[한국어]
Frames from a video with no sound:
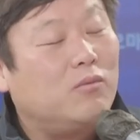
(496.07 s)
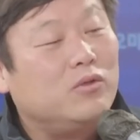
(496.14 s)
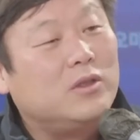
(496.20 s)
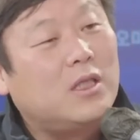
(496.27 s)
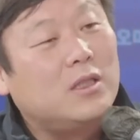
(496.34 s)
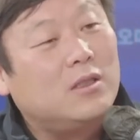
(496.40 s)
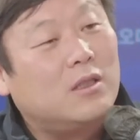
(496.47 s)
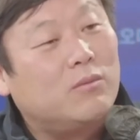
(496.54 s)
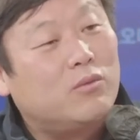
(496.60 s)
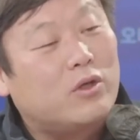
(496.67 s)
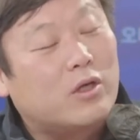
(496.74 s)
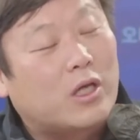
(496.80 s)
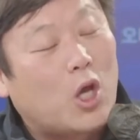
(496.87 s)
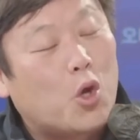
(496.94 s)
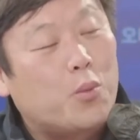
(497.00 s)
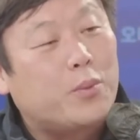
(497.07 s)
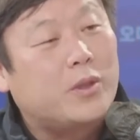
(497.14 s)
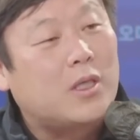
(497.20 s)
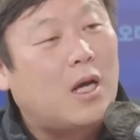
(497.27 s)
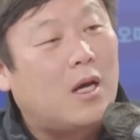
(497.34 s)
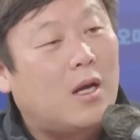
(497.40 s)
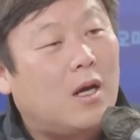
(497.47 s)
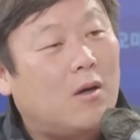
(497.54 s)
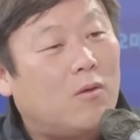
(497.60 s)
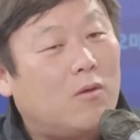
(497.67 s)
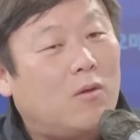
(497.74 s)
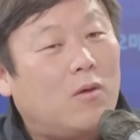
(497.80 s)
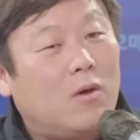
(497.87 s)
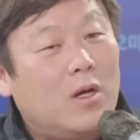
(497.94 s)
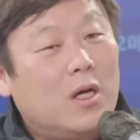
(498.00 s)
문재인 정부를
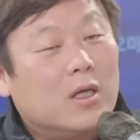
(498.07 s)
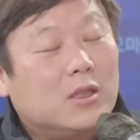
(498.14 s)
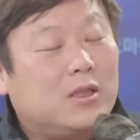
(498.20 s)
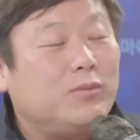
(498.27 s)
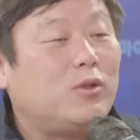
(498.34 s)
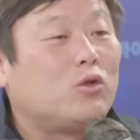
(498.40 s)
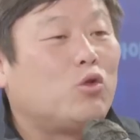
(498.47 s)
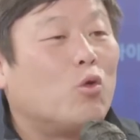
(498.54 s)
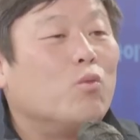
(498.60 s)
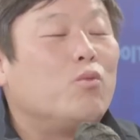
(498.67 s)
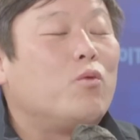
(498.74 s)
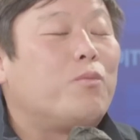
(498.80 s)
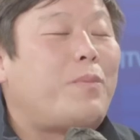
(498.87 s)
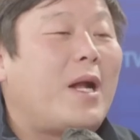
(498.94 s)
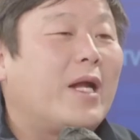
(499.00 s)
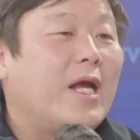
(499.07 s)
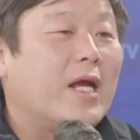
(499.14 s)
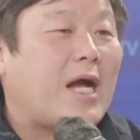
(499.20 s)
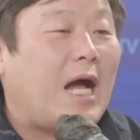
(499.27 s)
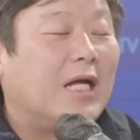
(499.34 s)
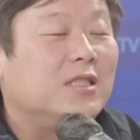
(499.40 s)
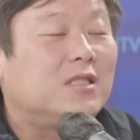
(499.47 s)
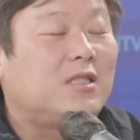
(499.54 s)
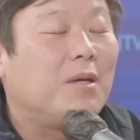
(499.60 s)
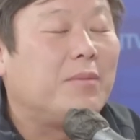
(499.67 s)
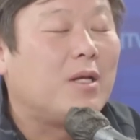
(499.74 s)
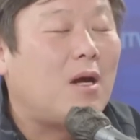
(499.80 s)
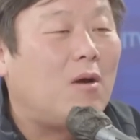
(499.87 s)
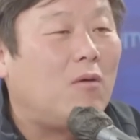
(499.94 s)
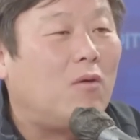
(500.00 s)
괴롭히자라고 심지어 종북 빨갱이
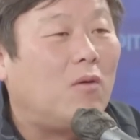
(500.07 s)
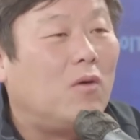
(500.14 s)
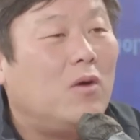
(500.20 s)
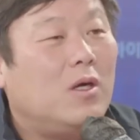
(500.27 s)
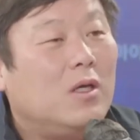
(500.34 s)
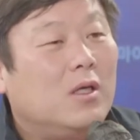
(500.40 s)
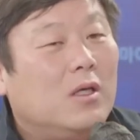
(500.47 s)
간첩이라고